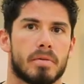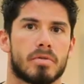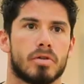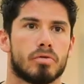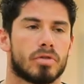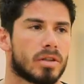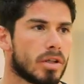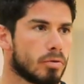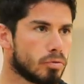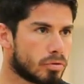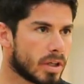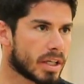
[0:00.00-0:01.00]
Benimkinin üzerinden
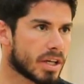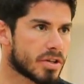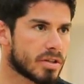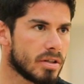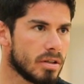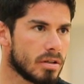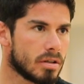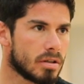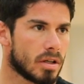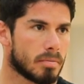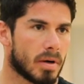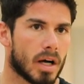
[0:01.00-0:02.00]
3 sene geçti.
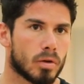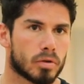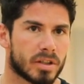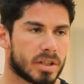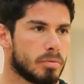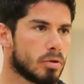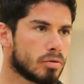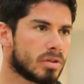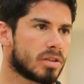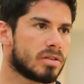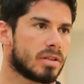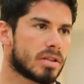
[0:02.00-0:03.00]
Bayağı oldu.
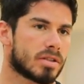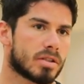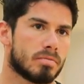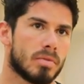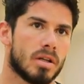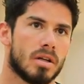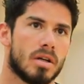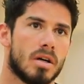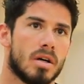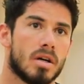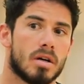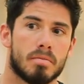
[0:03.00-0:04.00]
2018'de yarıştım ben.
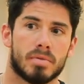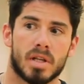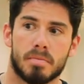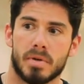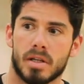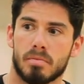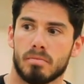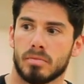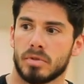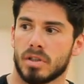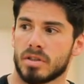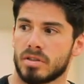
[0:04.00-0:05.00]
Bir de benim
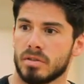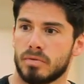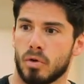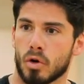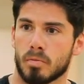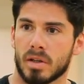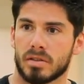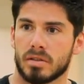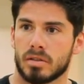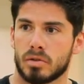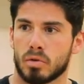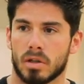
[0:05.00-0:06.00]
yarıştığım format
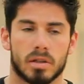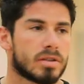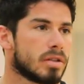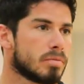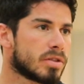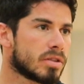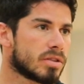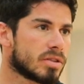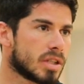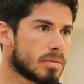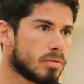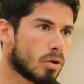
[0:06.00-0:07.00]
çok alışılmışın
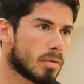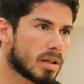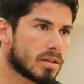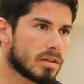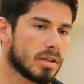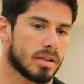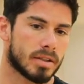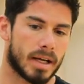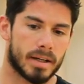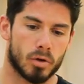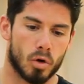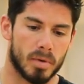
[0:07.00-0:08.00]
dışında bir formattı.
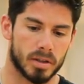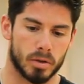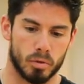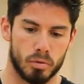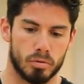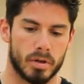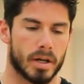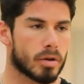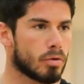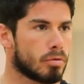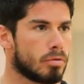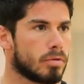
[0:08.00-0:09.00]
Yani normalde ünlülere
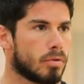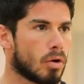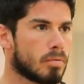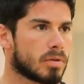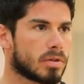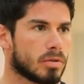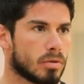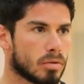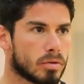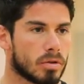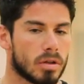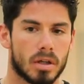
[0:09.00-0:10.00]
gönüllü formatı
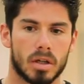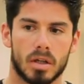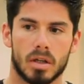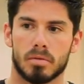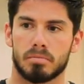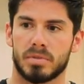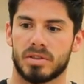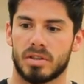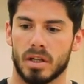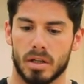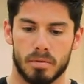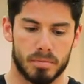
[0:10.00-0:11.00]
oluyor. Biz
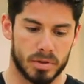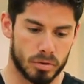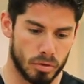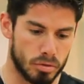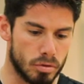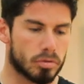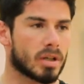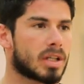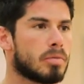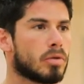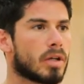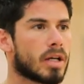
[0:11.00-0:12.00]
de biz gönüllü
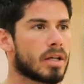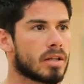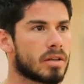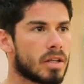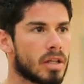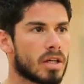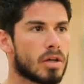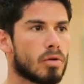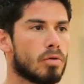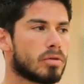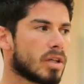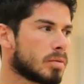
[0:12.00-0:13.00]
takım olarak gittik ki
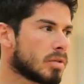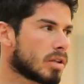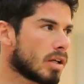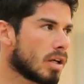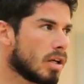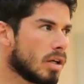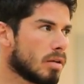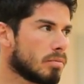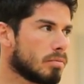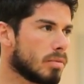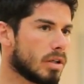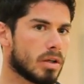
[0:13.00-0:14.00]
gönüllü takımda da
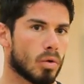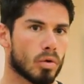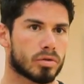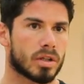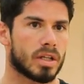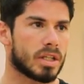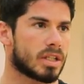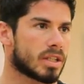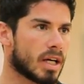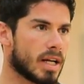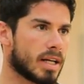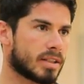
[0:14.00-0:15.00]
e, o sene iki
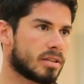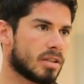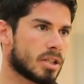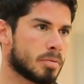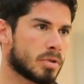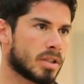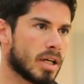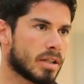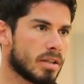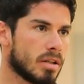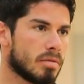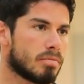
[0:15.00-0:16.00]
tane erkek
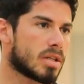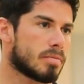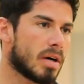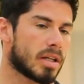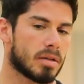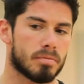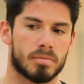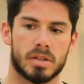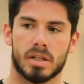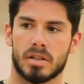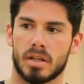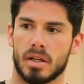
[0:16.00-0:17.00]
seçmişlerdi. Biri bendim,
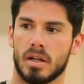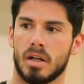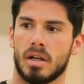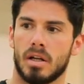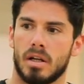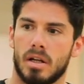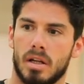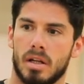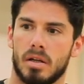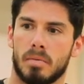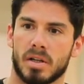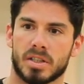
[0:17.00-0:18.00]
diğeri de
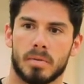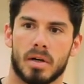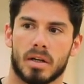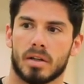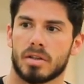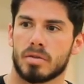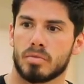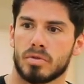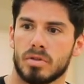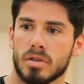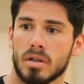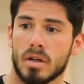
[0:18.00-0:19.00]
e, başka bir
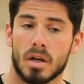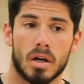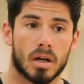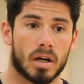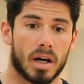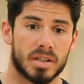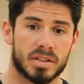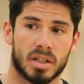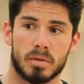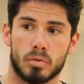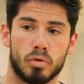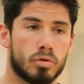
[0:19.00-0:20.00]
arkadaşımızdı. Karşı
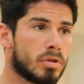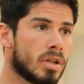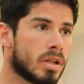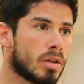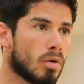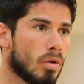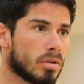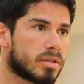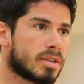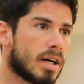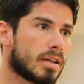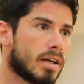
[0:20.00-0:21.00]
takım ünlü değildi, All
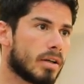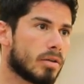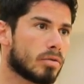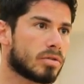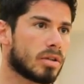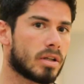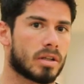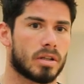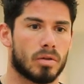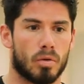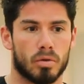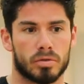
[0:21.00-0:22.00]
Star'dı. Hani o
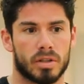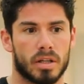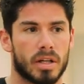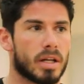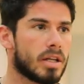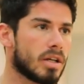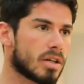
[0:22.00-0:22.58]
seneki 10 senenin en iyi